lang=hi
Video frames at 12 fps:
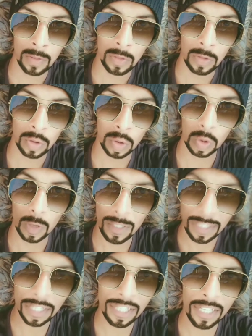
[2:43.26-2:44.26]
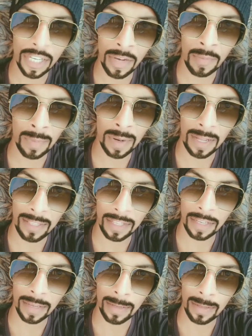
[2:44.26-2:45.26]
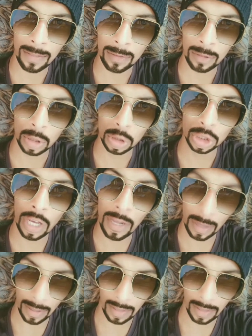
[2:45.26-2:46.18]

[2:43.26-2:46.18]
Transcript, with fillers: तो इसीलिए हम मनाते हैं दशहरा